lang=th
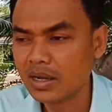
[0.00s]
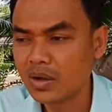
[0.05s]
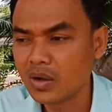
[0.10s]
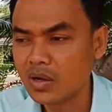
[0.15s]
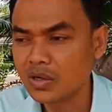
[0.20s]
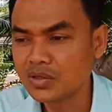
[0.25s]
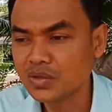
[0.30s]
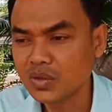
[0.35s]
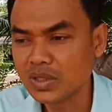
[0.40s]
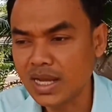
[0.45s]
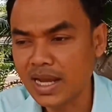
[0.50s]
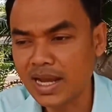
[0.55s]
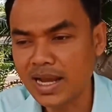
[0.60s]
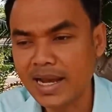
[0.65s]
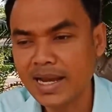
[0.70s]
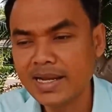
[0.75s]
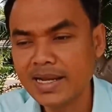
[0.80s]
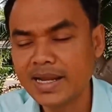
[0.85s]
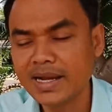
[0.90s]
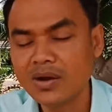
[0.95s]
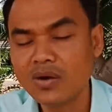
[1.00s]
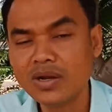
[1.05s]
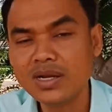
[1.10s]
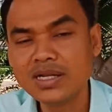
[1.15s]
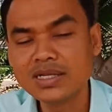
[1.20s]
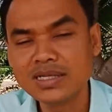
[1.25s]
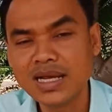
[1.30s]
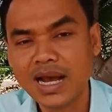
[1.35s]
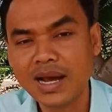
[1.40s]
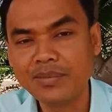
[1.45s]
ข้อสุดท้ายเนี่ยข้อ
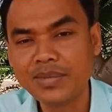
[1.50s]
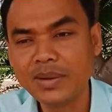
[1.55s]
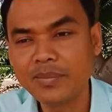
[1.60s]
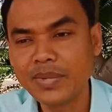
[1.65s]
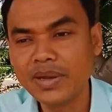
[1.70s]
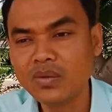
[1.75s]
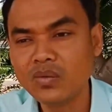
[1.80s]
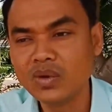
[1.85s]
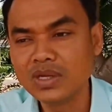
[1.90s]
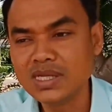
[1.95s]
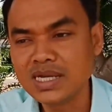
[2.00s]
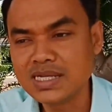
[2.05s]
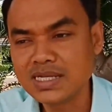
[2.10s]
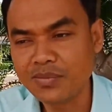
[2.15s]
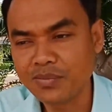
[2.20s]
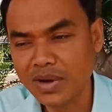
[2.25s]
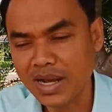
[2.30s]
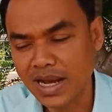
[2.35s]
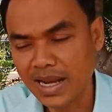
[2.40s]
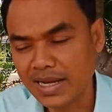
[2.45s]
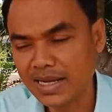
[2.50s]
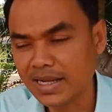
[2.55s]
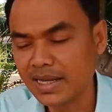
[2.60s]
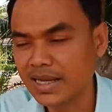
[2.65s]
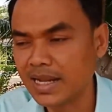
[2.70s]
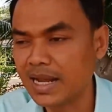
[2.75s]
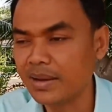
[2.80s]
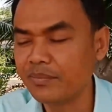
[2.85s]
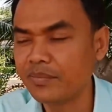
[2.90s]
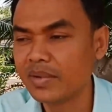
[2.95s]
ที่3เนี่ยเป็นหัวใจสำคัญเลย
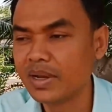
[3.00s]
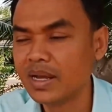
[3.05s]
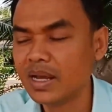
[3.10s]
ครับ